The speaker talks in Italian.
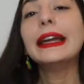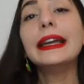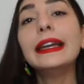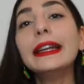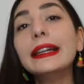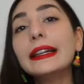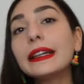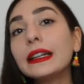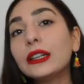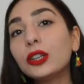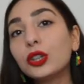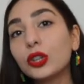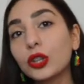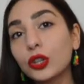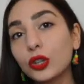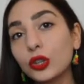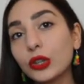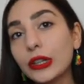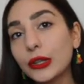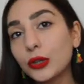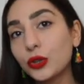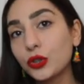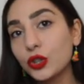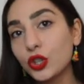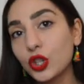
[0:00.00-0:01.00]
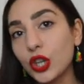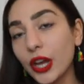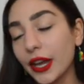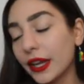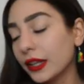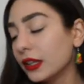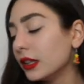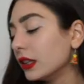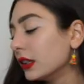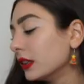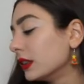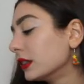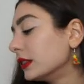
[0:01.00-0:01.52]
Il ritorno dello
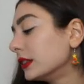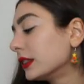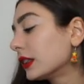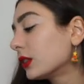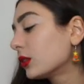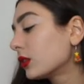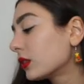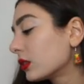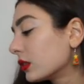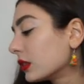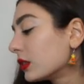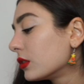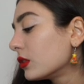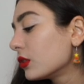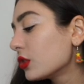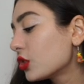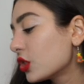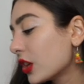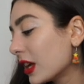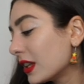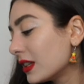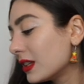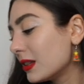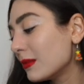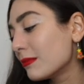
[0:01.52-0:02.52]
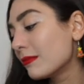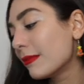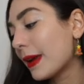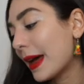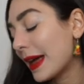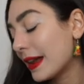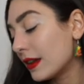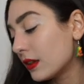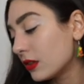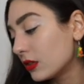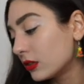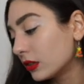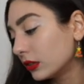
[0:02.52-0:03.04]
Jedi. Il ritorno dello Jedi,
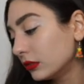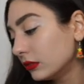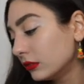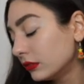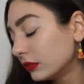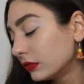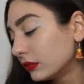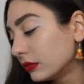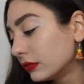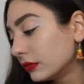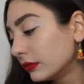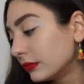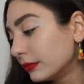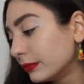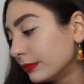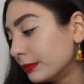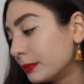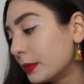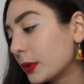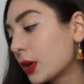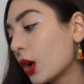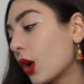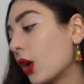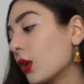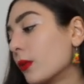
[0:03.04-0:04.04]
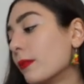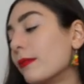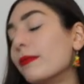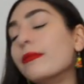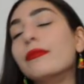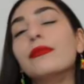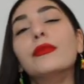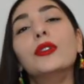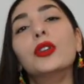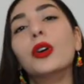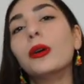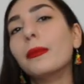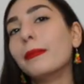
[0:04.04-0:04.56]
bello, però
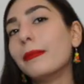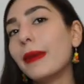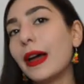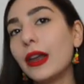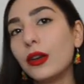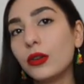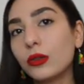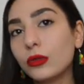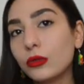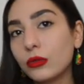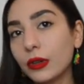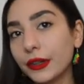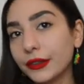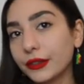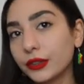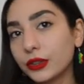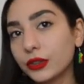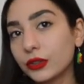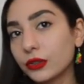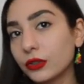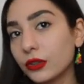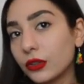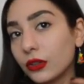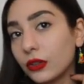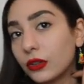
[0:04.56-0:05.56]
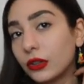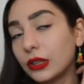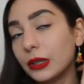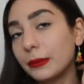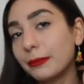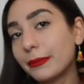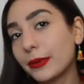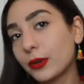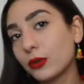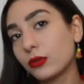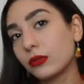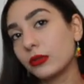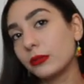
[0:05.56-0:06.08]
non bello quanto
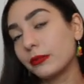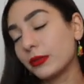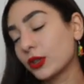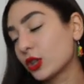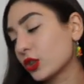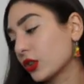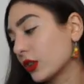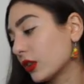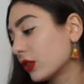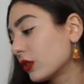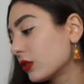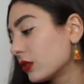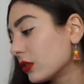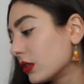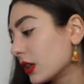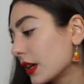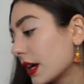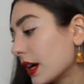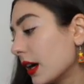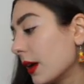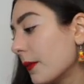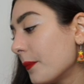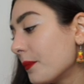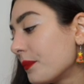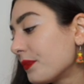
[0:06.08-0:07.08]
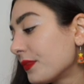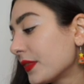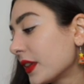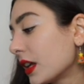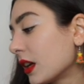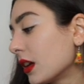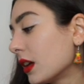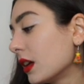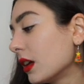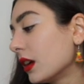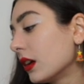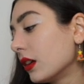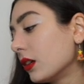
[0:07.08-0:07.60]
l'impero colpisce ancora.
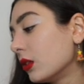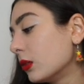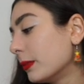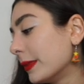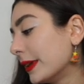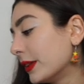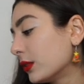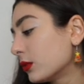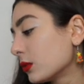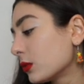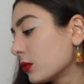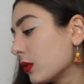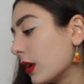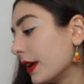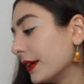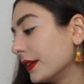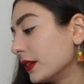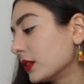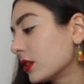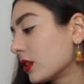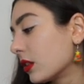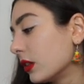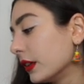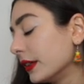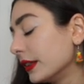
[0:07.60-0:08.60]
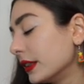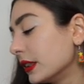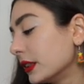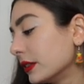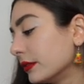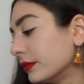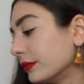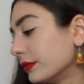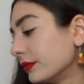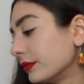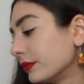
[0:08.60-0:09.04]
Lo metto qua in droide.